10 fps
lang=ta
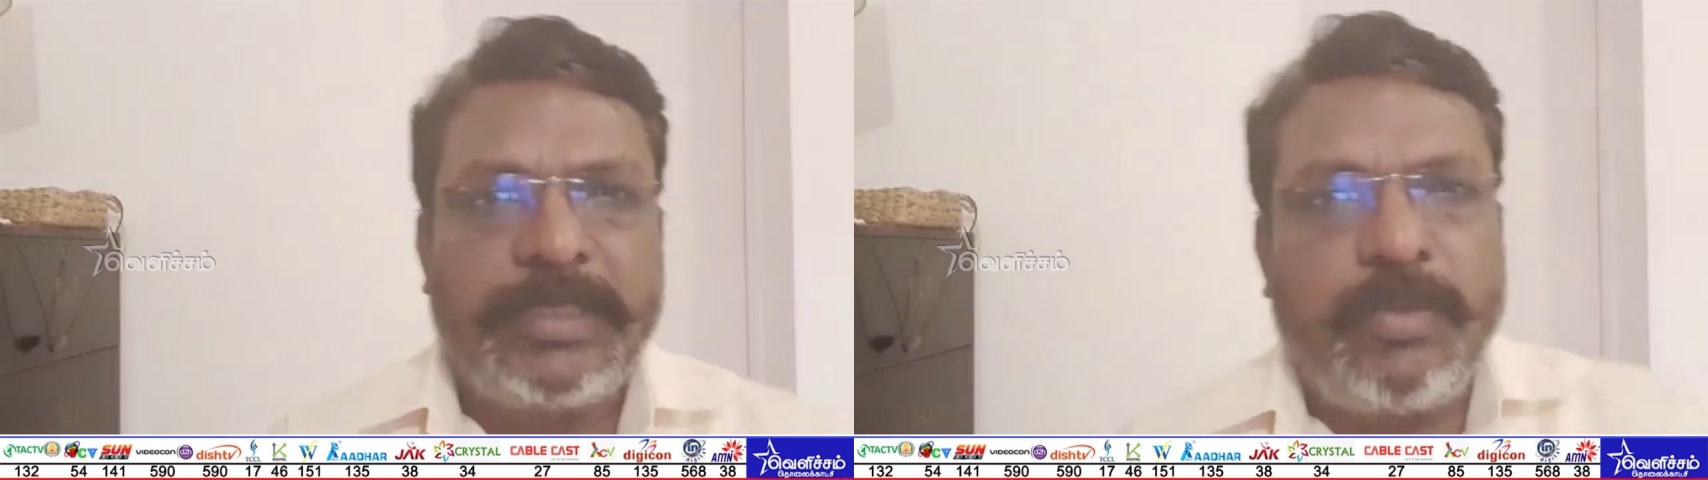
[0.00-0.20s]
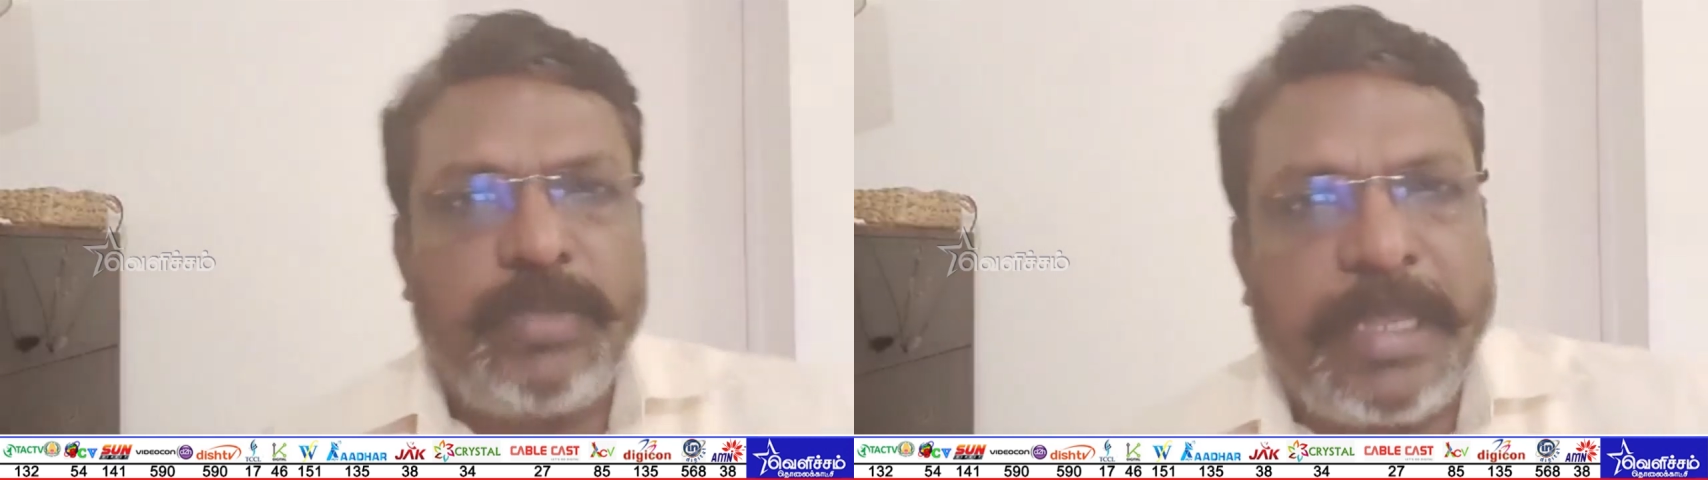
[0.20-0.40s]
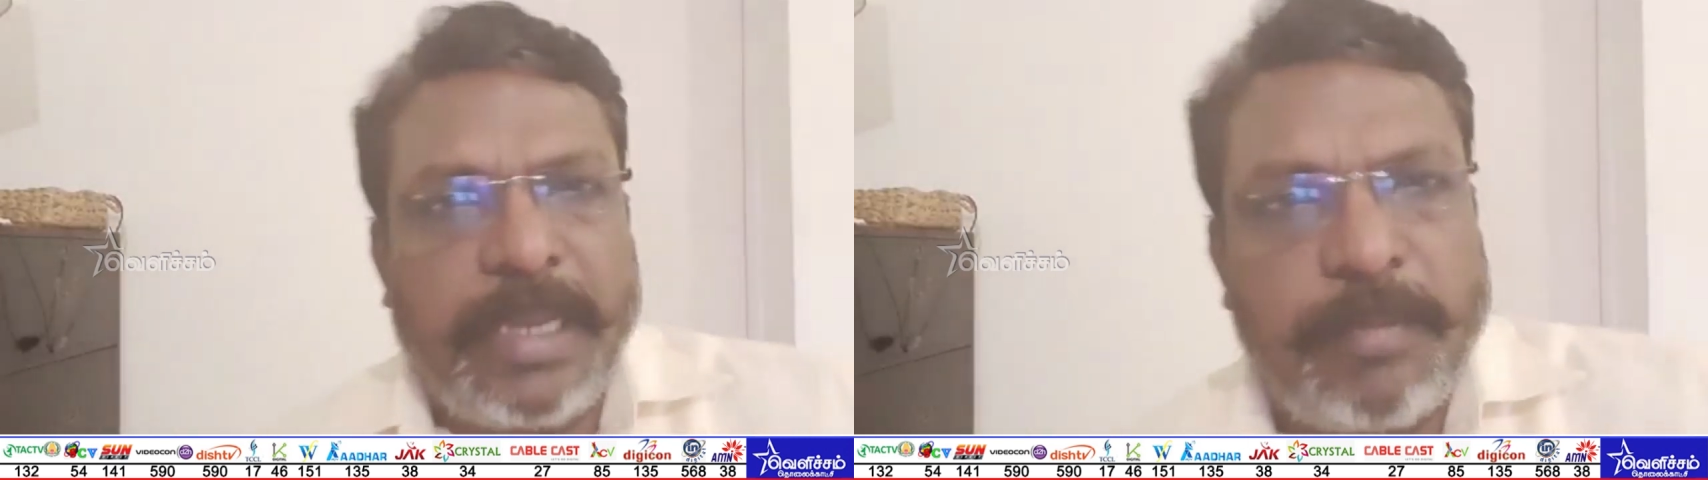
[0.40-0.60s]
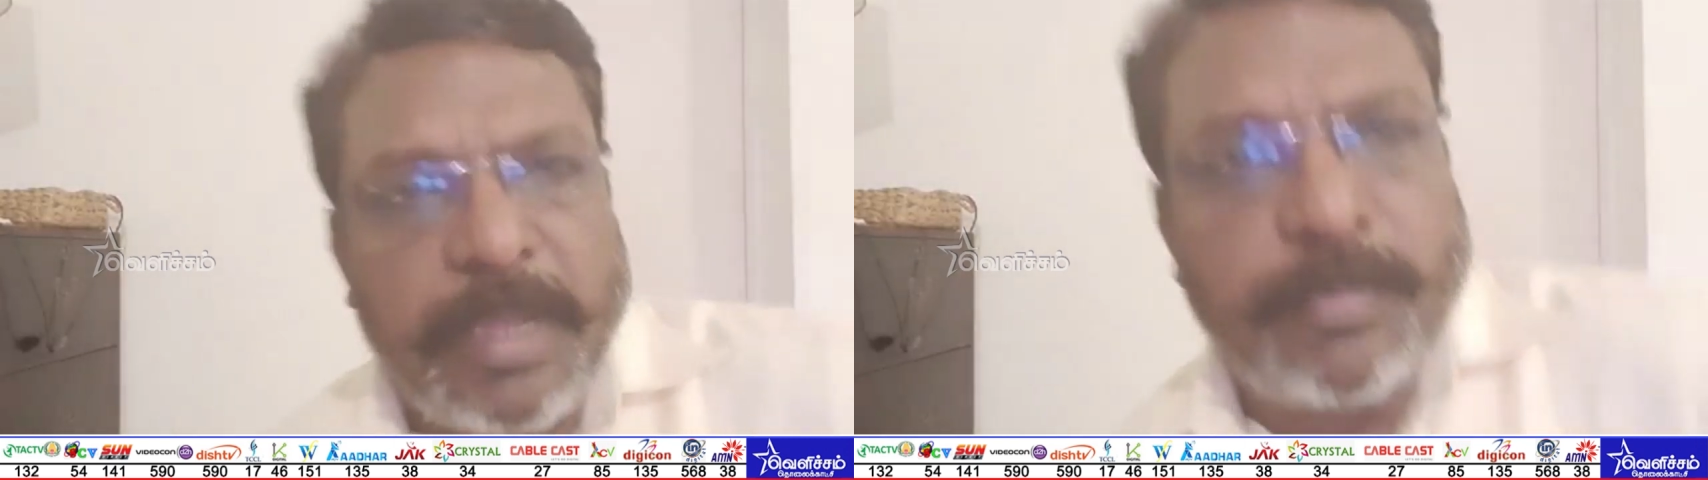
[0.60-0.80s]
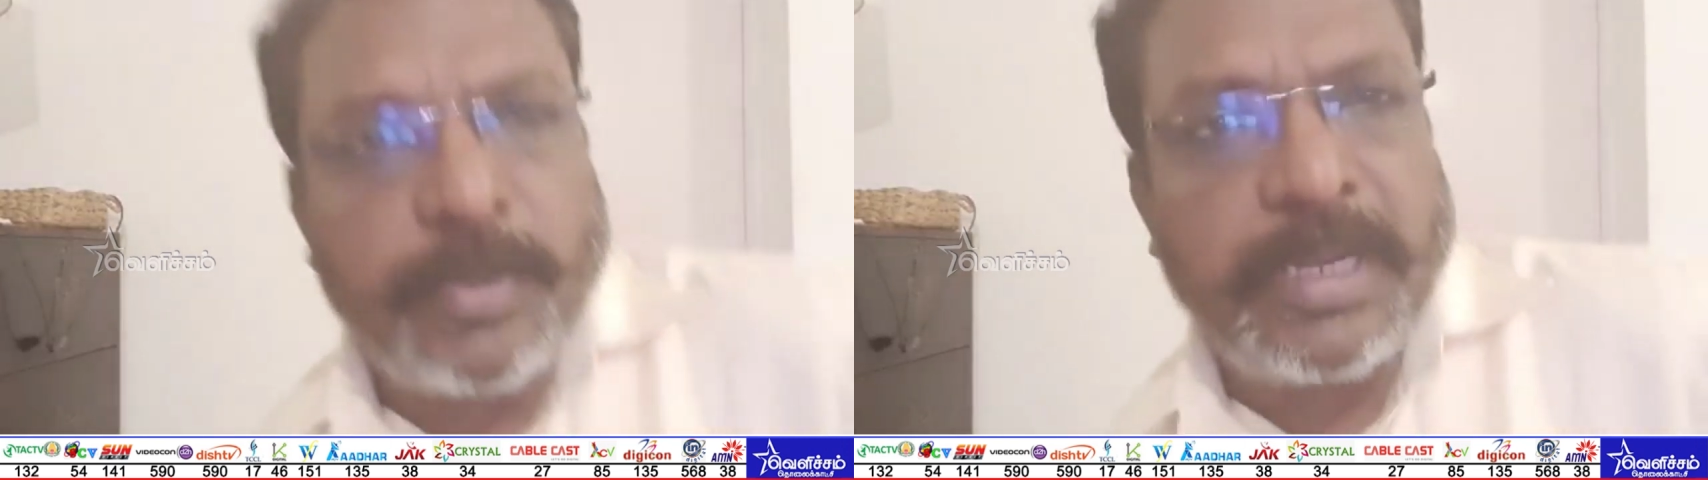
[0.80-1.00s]
சவுதி
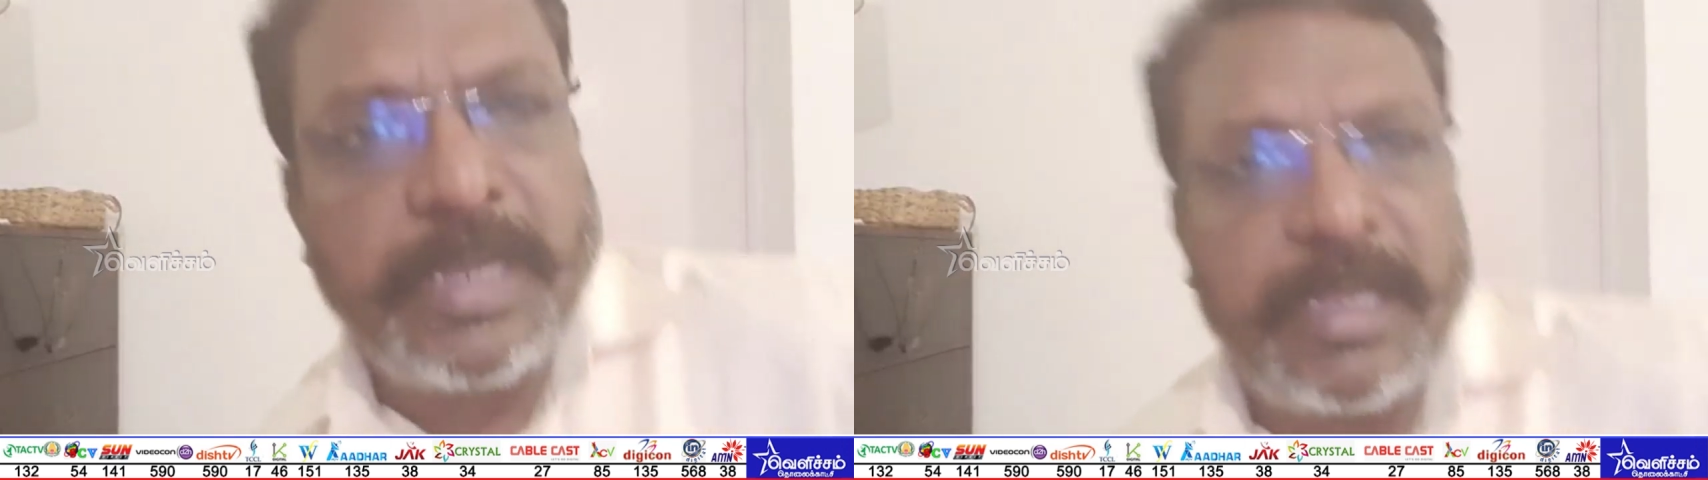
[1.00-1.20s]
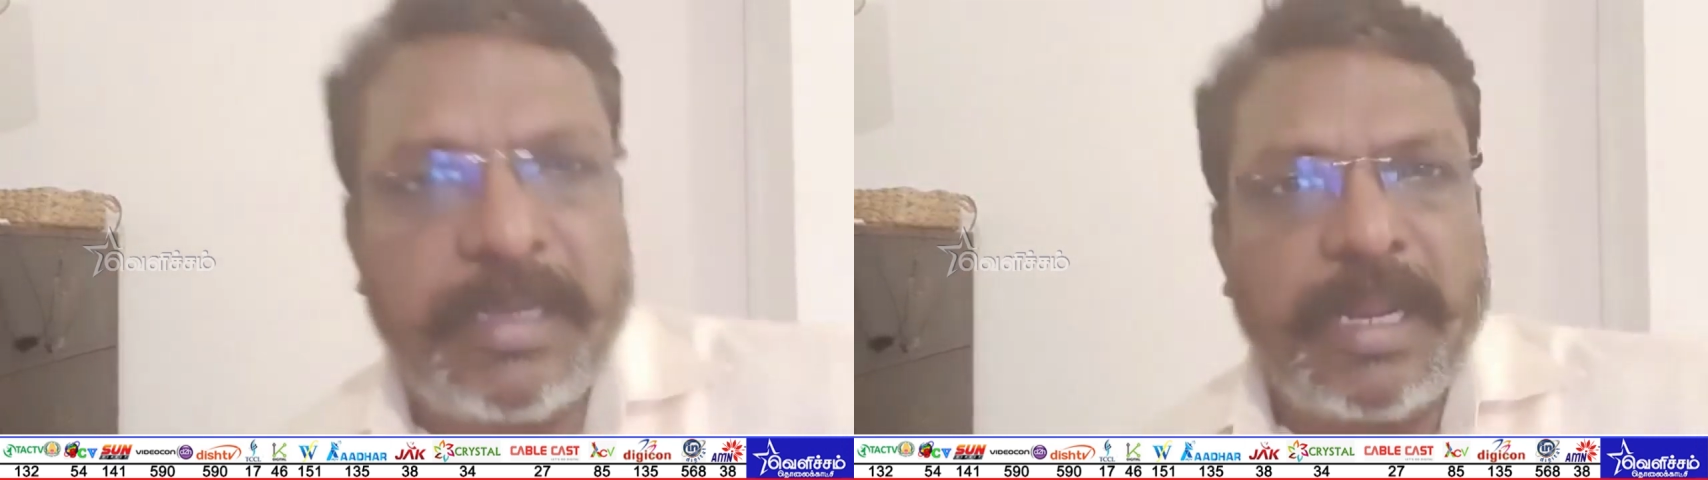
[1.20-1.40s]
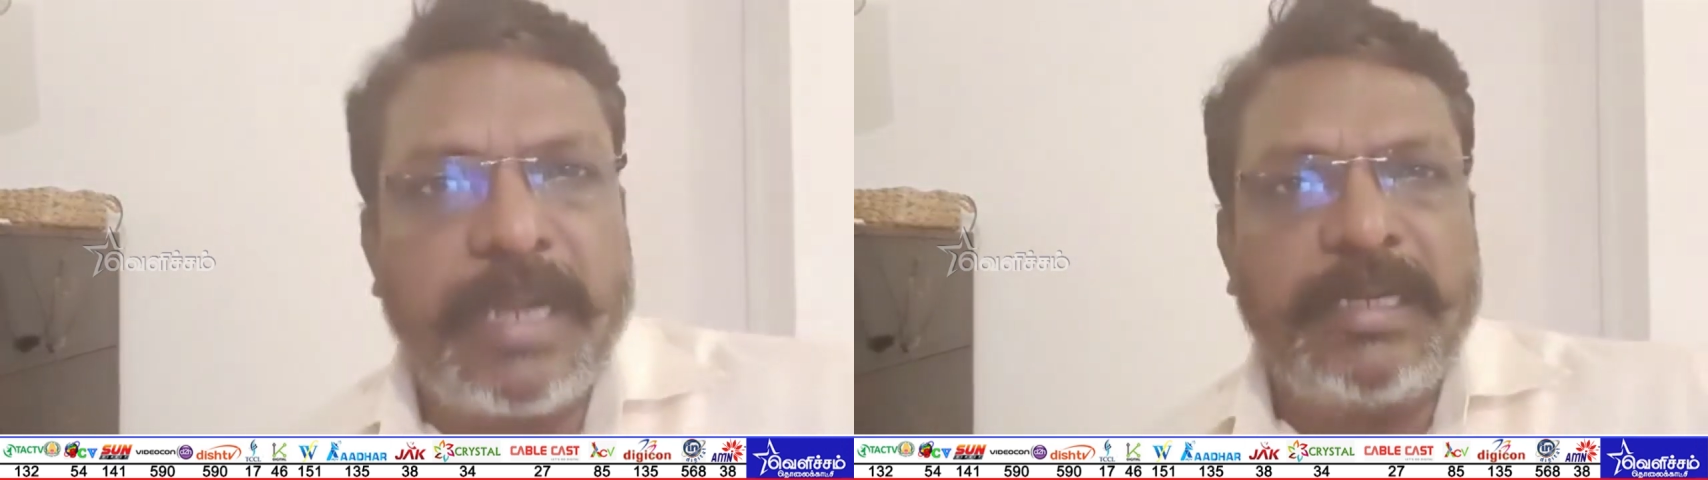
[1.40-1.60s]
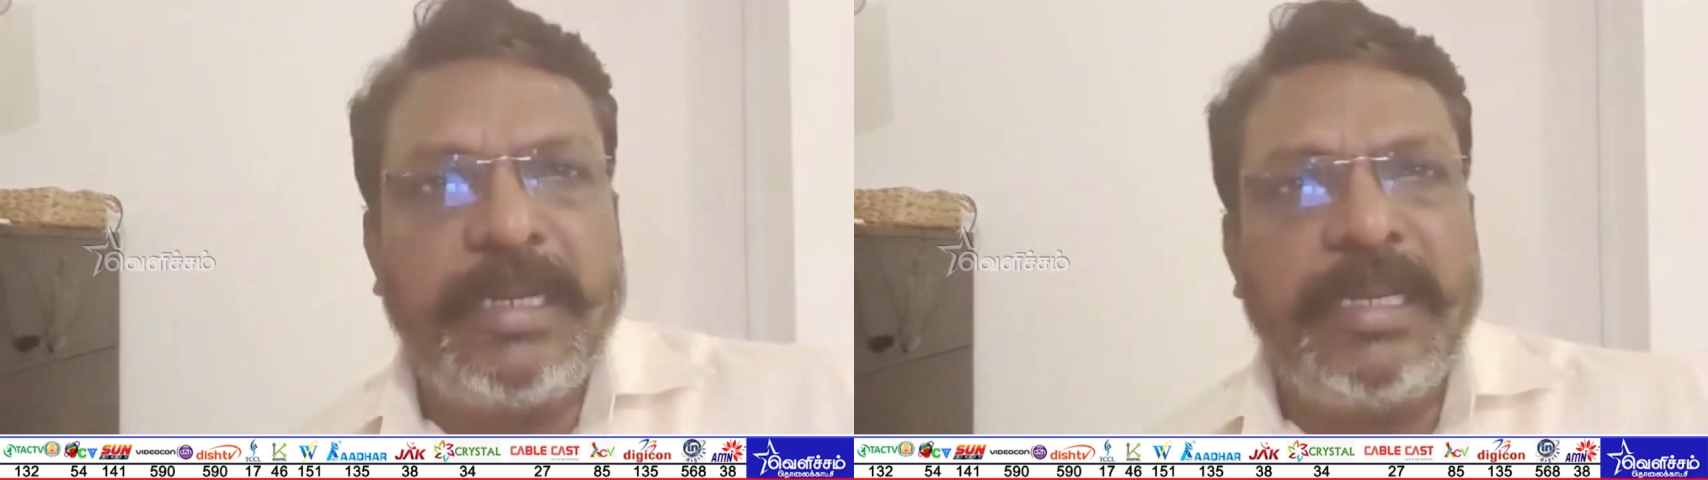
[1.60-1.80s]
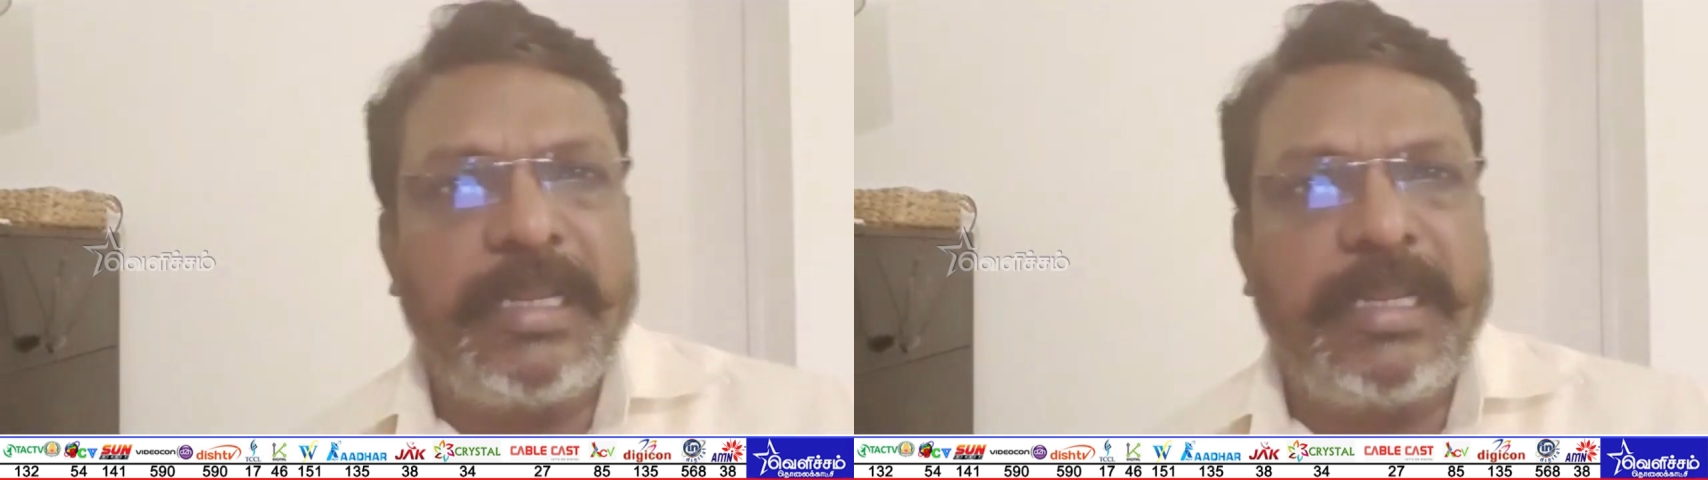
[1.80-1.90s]
அரேபியா போன்ற நாடுகளில்